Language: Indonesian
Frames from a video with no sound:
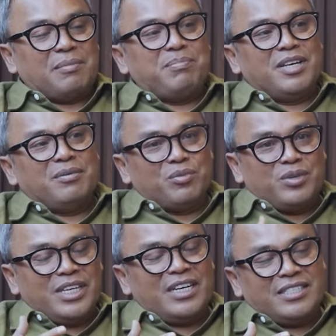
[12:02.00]
tapi
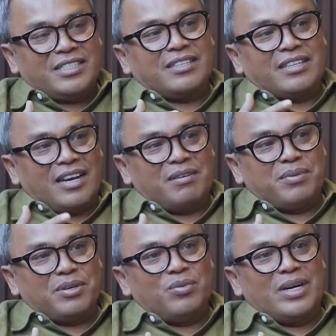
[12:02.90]
kemudian setelah
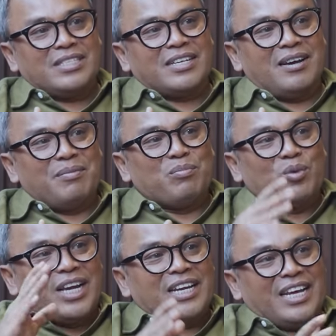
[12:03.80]
berkuasa
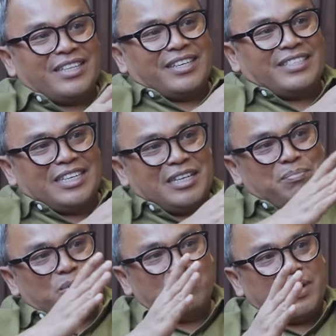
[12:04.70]
mulailah terjadi
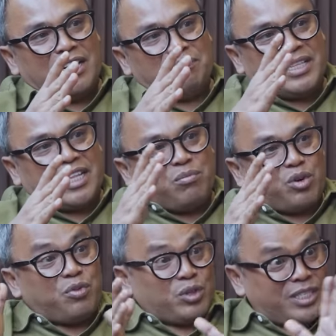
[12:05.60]
perubahan
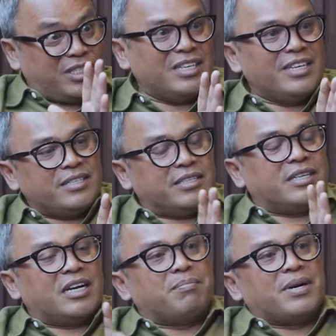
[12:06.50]
metamorfosis yeah.
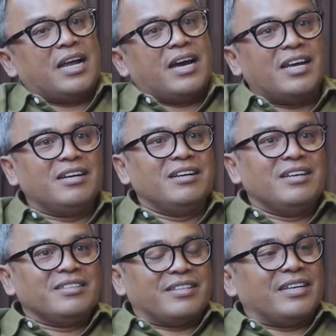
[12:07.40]
secara perlahan
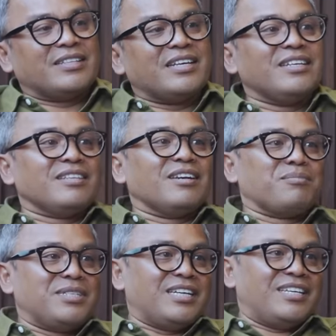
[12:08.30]
ternyata Hitler
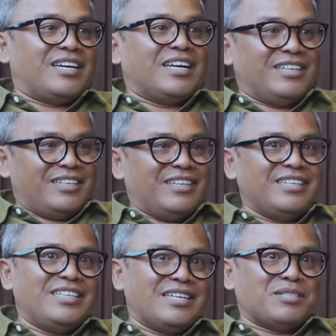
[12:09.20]
menjadikan
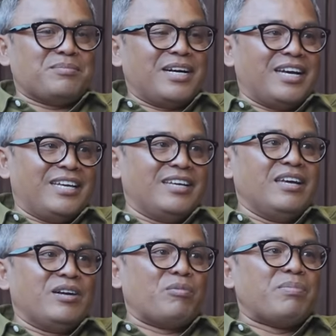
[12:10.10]
dia
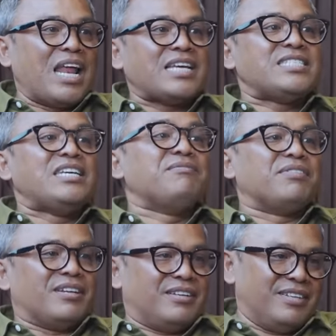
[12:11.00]
sebagai Nobelized
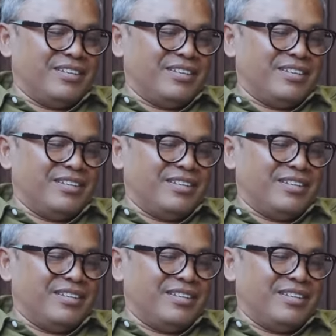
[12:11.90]
evil